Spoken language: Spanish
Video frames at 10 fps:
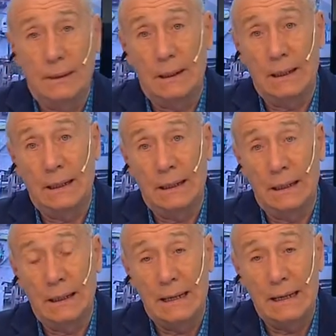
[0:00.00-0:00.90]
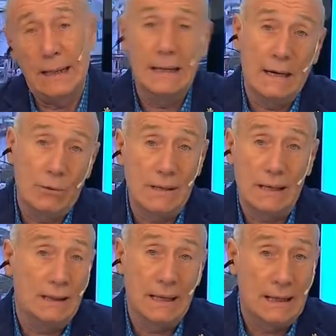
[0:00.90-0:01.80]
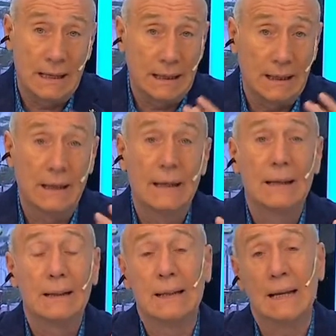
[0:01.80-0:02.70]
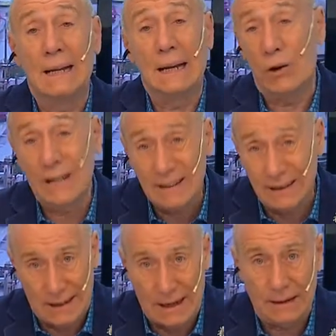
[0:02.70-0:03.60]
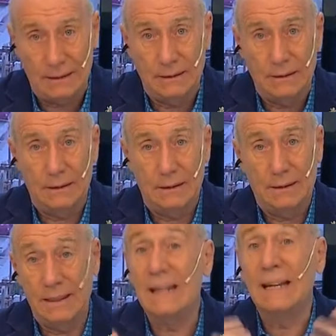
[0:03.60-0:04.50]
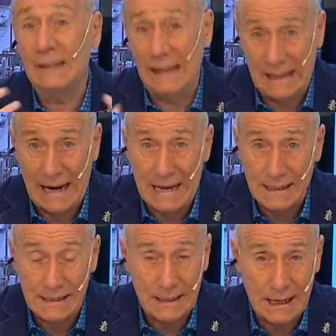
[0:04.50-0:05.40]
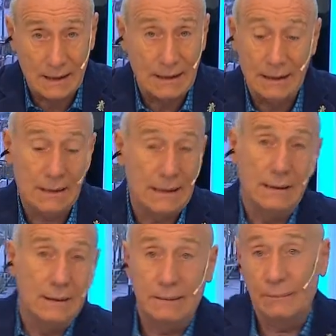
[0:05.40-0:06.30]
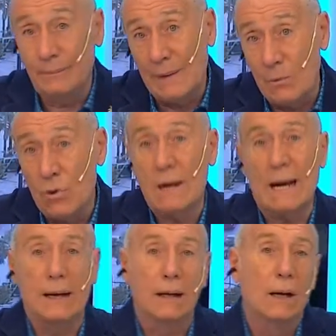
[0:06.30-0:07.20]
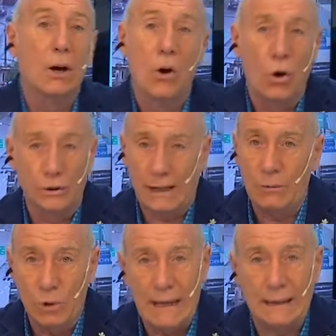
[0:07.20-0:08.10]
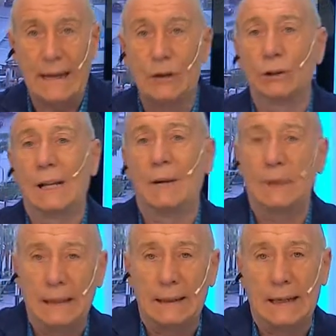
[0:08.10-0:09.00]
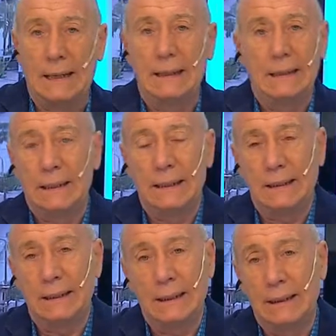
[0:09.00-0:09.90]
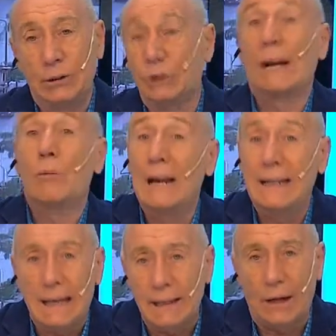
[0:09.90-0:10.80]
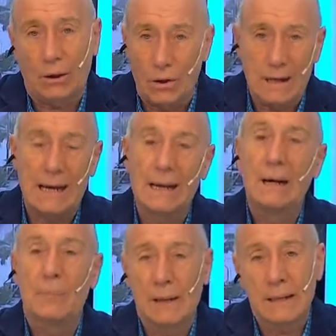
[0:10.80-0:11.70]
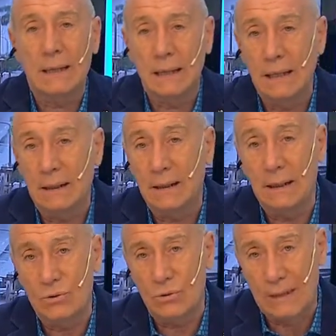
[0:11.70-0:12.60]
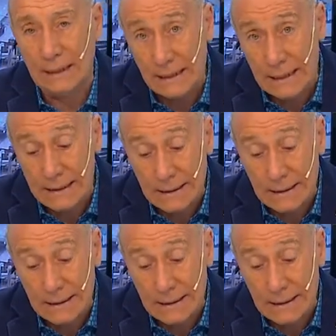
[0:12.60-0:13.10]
eh, la delincuencia tiene, tiene logística, tiene inteligencia y va a buscar otra vuelta, otra beta, este, otra vuelta de rosca para seguir en sus andanzas.